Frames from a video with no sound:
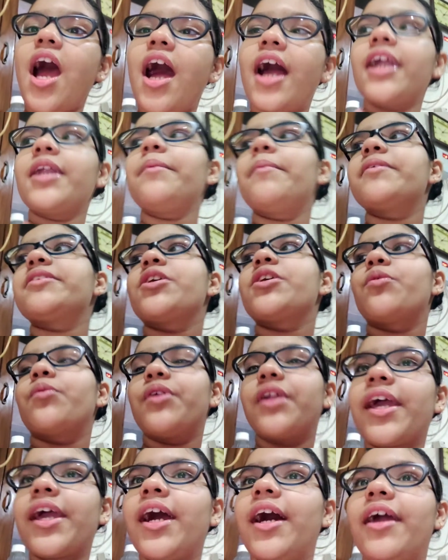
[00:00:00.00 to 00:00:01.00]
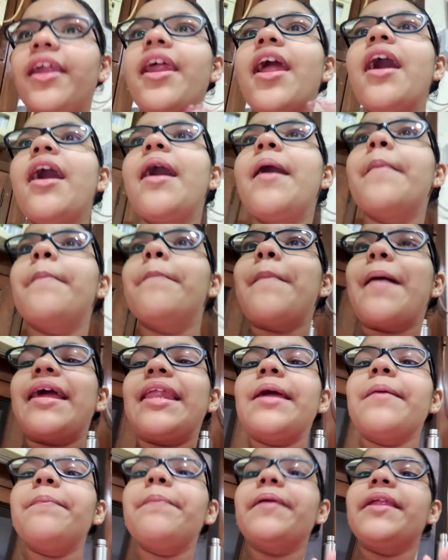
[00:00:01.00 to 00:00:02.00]
आठ बजे उठकर
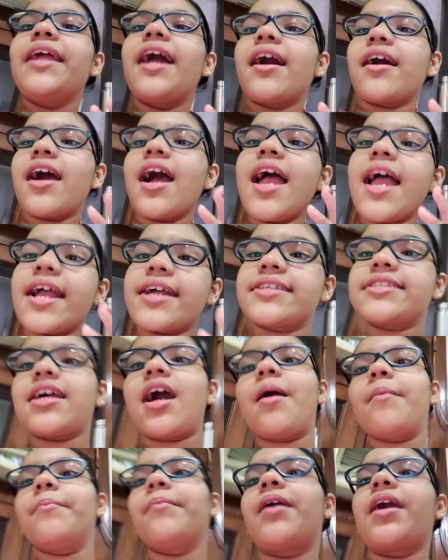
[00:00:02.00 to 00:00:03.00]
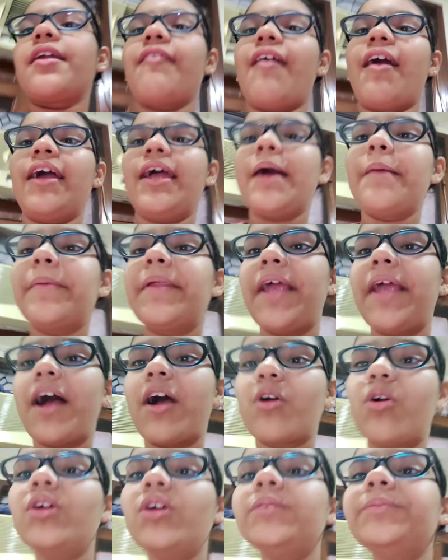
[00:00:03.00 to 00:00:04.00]
मैंने प्रिया का एग्ज़ाम करवाया
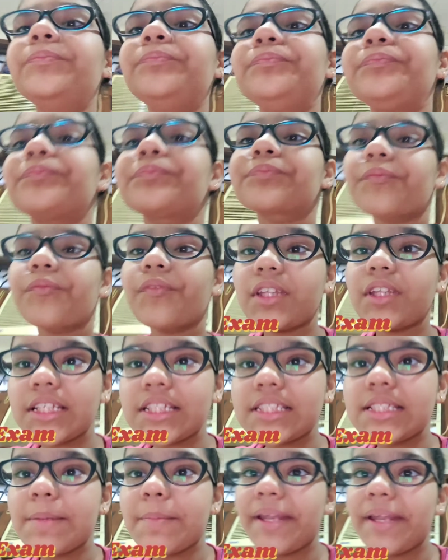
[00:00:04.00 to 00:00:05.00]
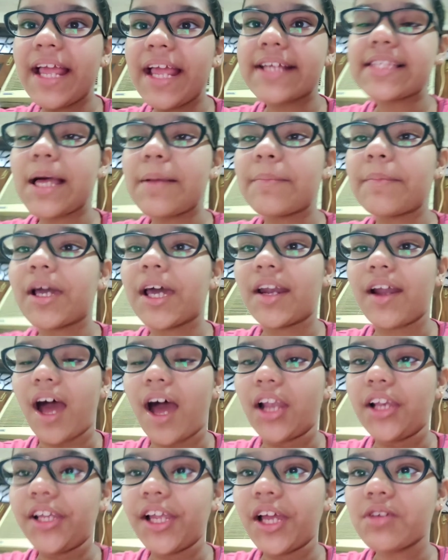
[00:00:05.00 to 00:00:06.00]
प्रिया को मैंने एग्ज़ाम
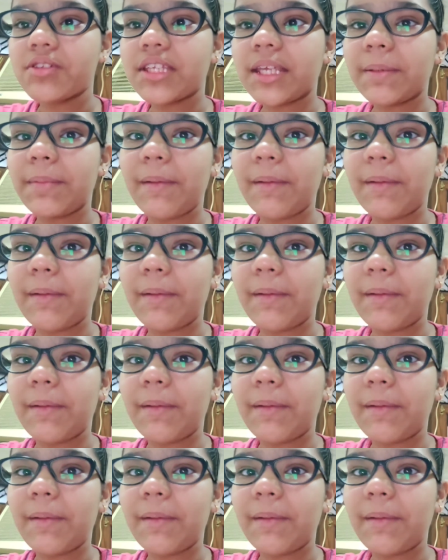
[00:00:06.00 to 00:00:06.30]
करा लिया